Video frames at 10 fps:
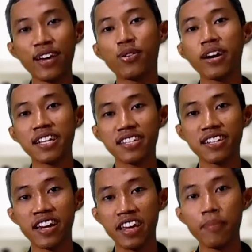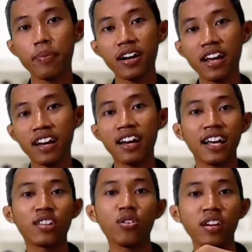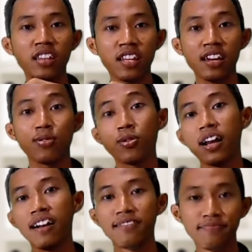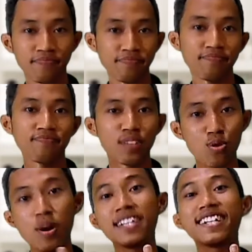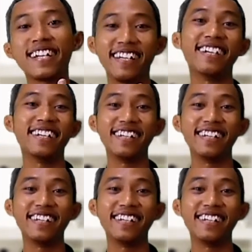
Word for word: iOS dari Apple dan Android dari Google. Dua aja deh.